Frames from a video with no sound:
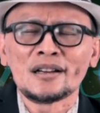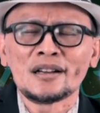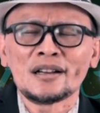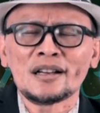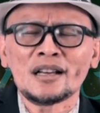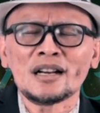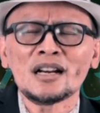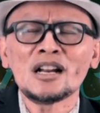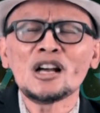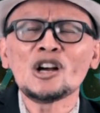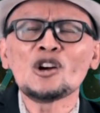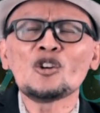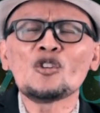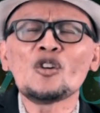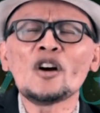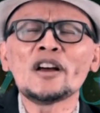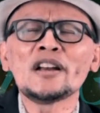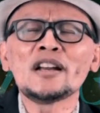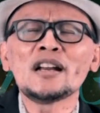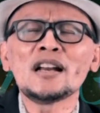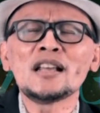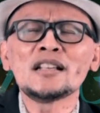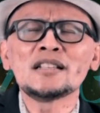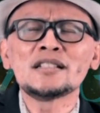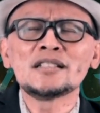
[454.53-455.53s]
karena engkau
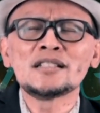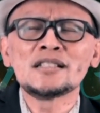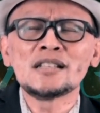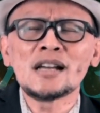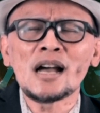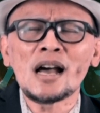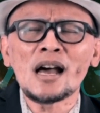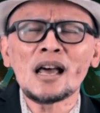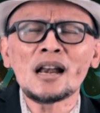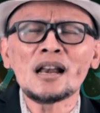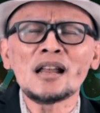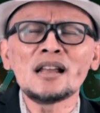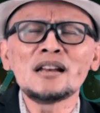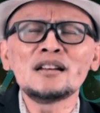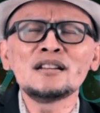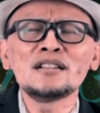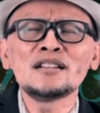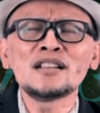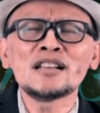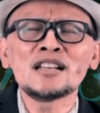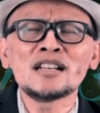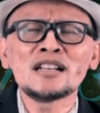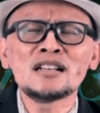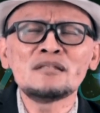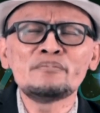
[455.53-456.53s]
adalah
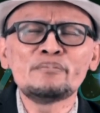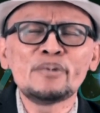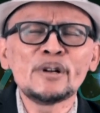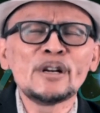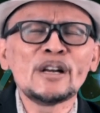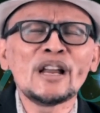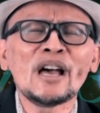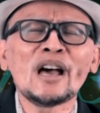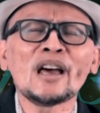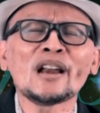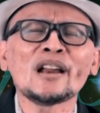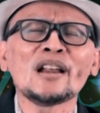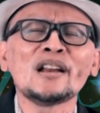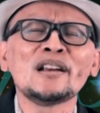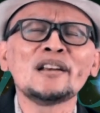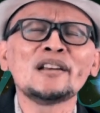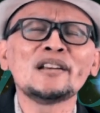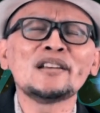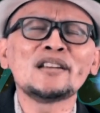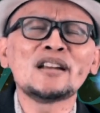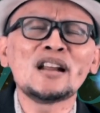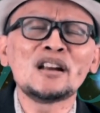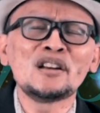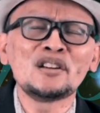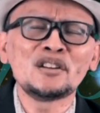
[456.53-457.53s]
jalan
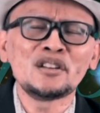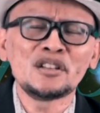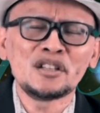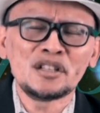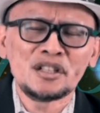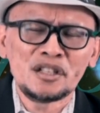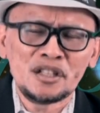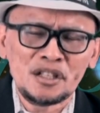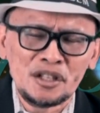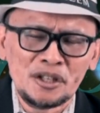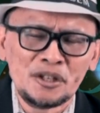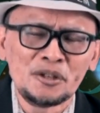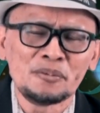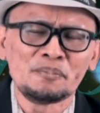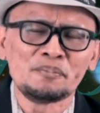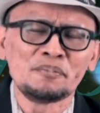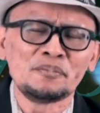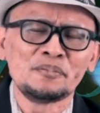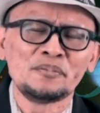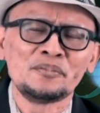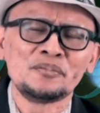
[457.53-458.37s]
kebenaran dan hidup.